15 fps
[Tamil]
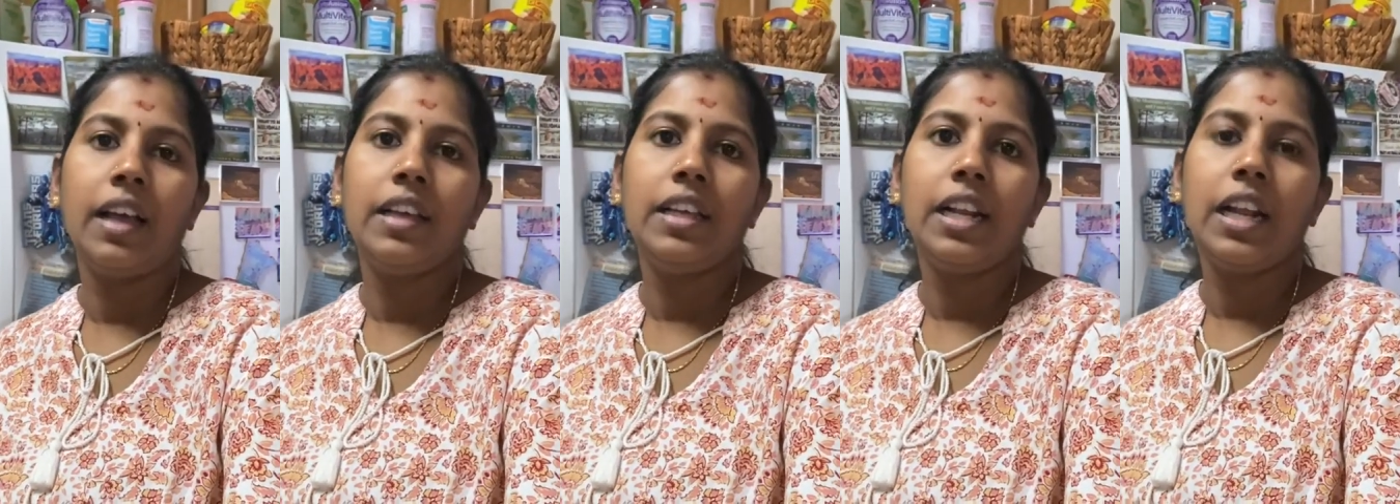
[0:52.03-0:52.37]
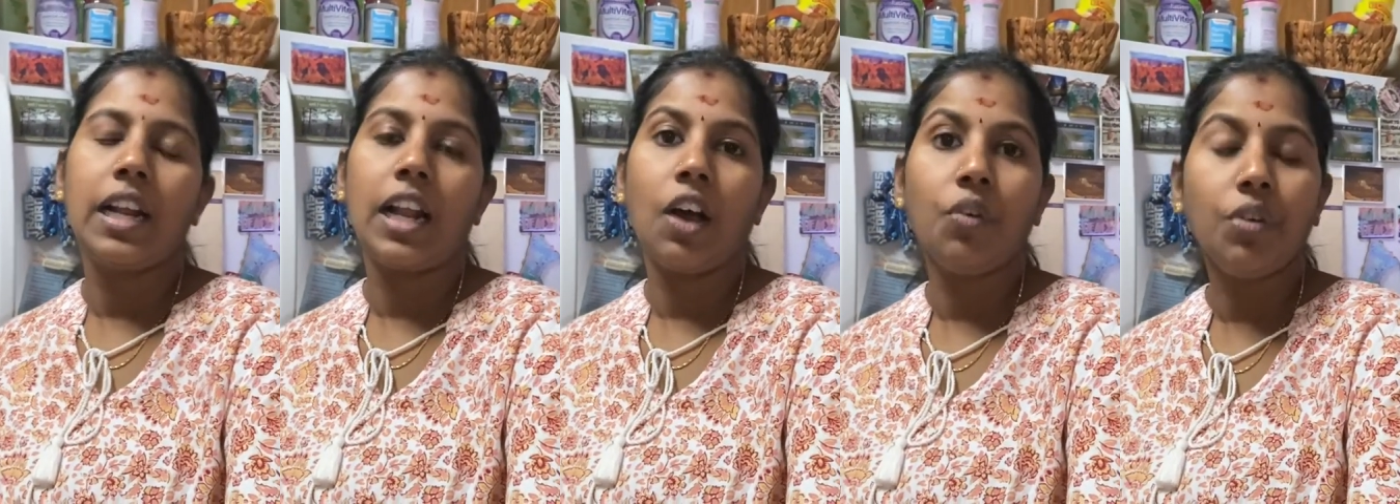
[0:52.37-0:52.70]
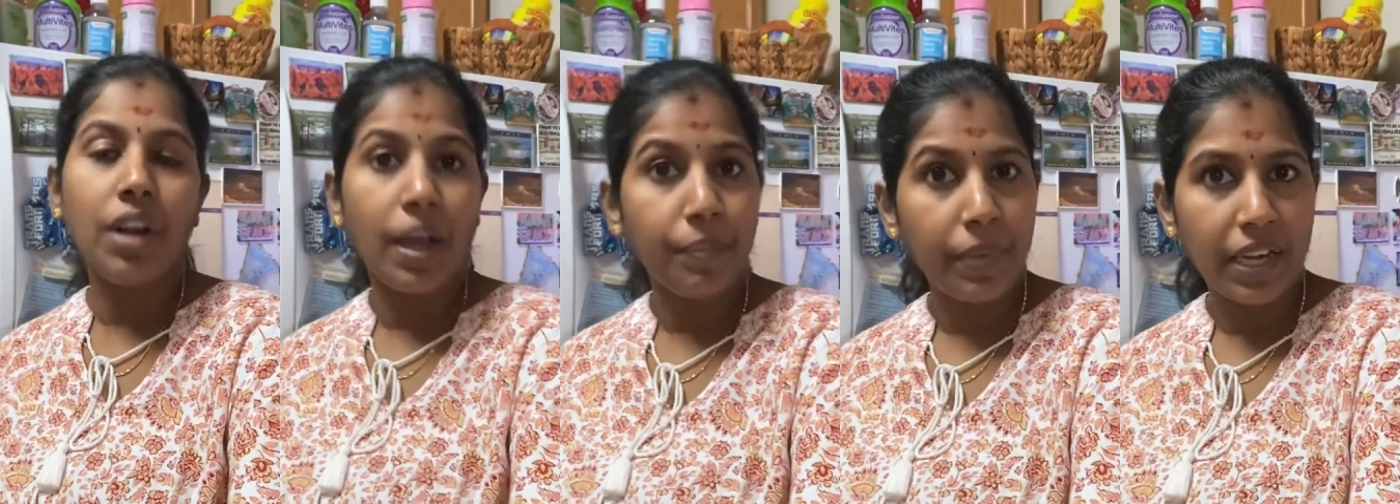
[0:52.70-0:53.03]
இல்லை லவ்
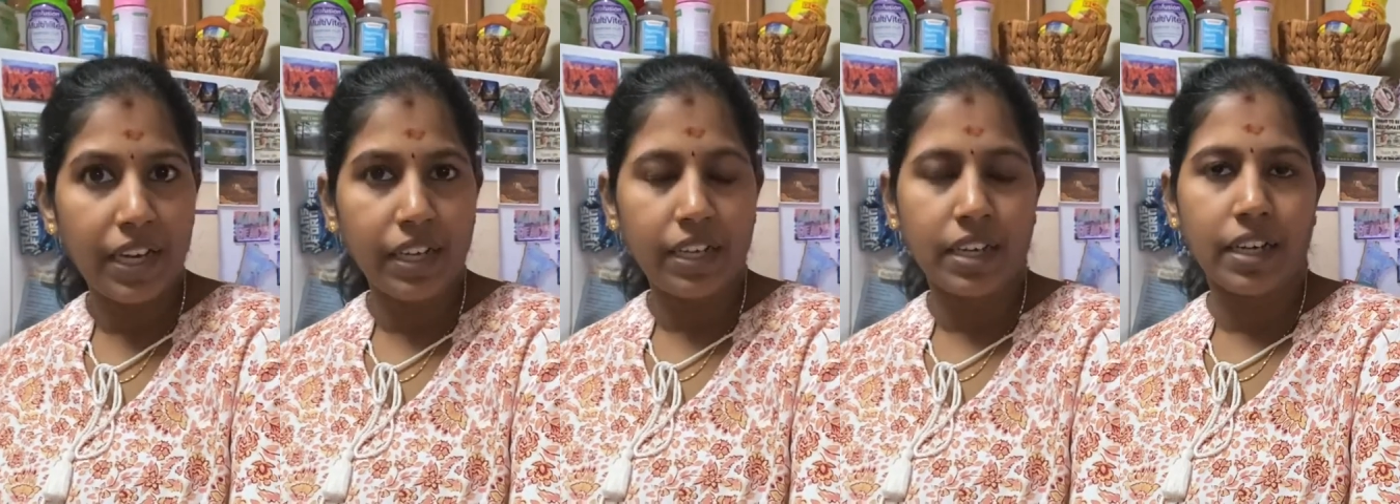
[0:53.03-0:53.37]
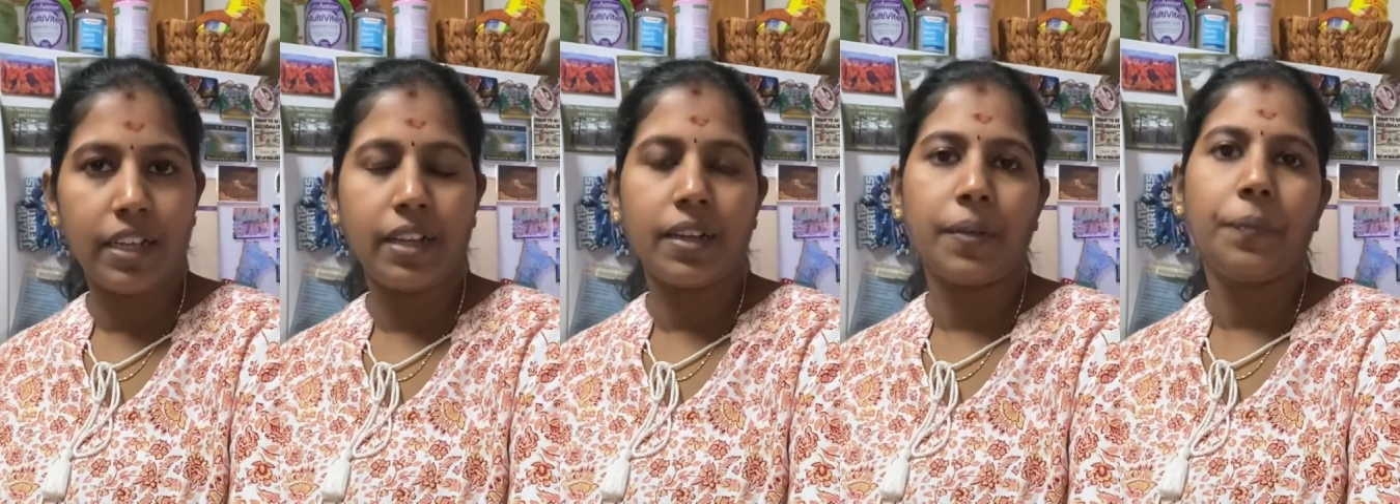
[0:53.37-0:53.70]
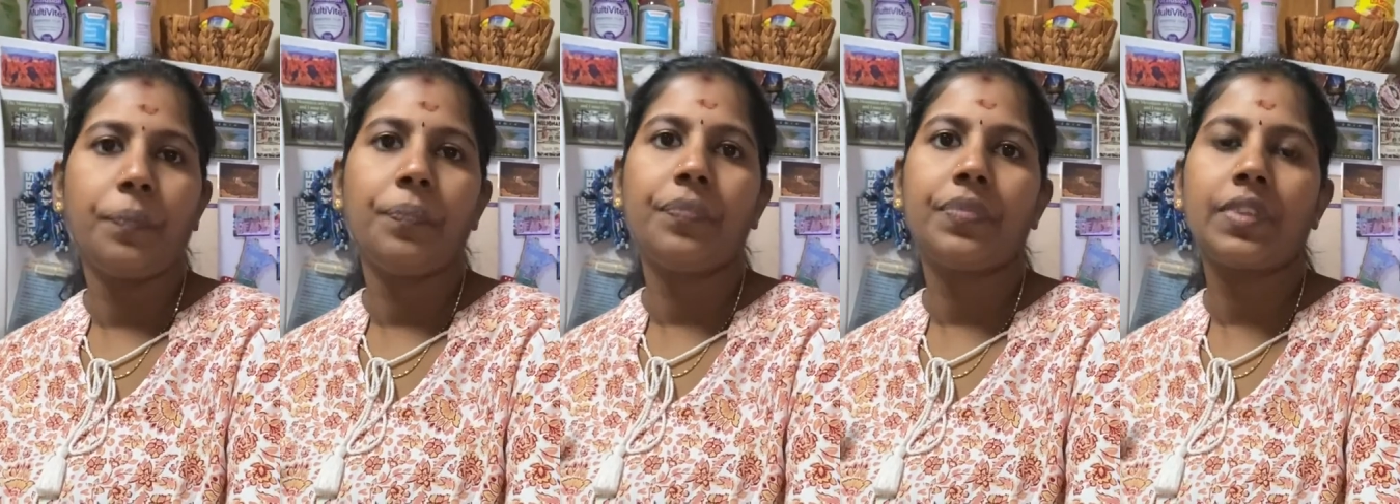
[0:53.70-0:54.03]
லேப் எலக்ட்ரிக்
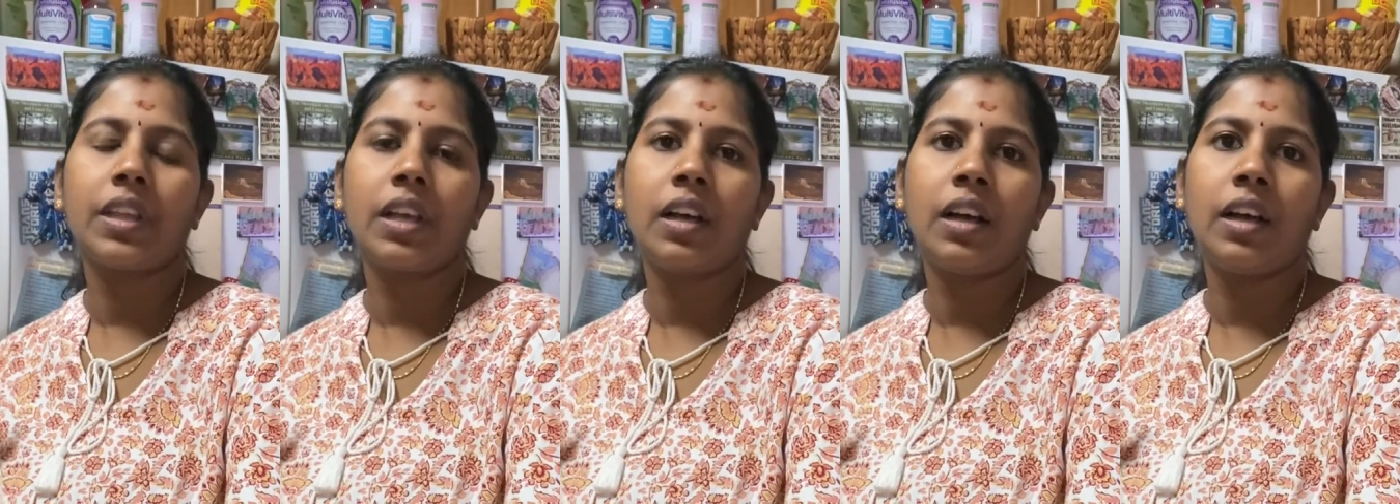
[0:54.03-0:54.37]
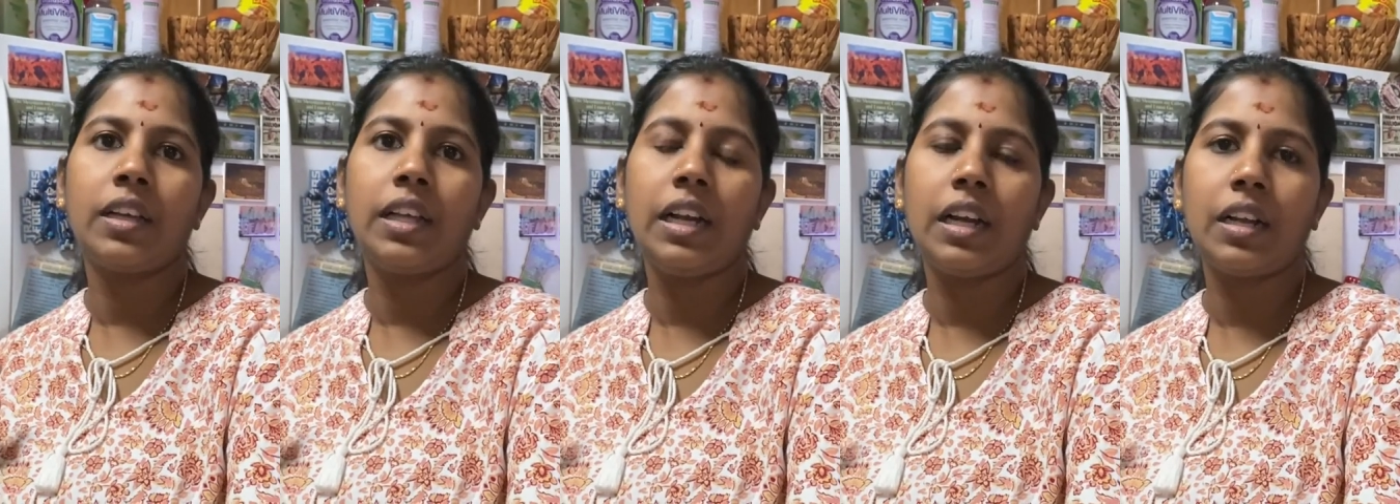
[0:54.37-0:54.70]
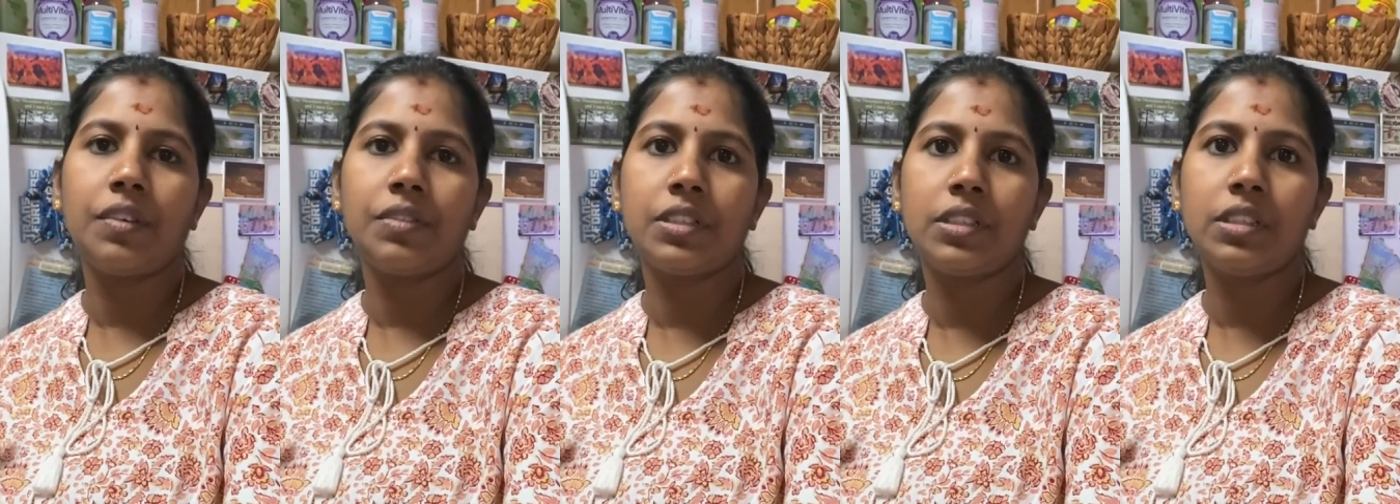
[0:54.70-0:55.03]
இல்லைனா
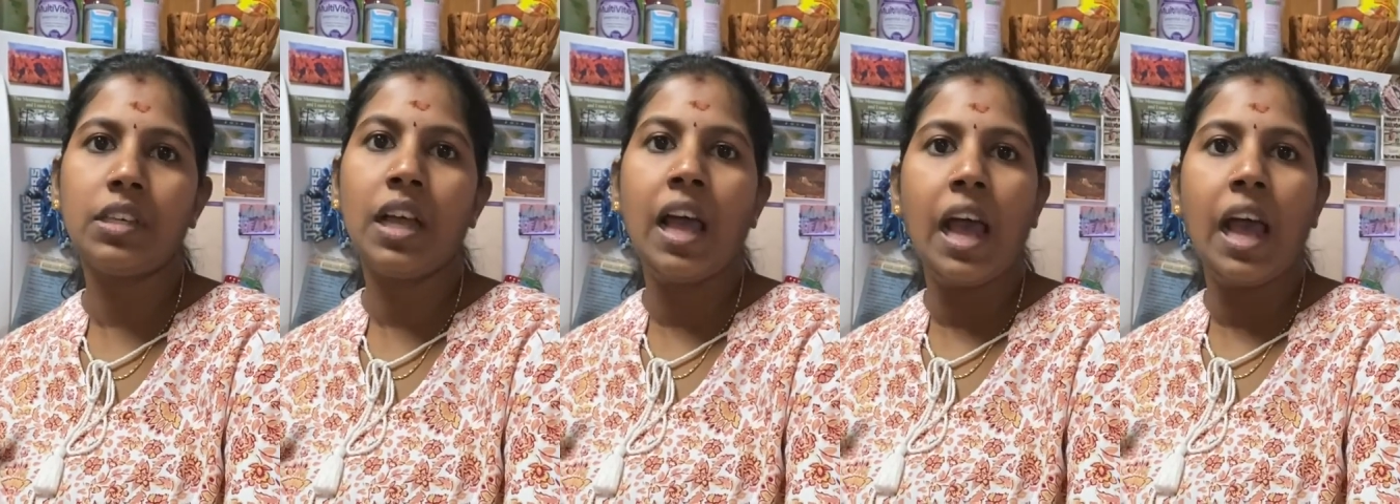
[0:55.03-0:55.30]
வந்து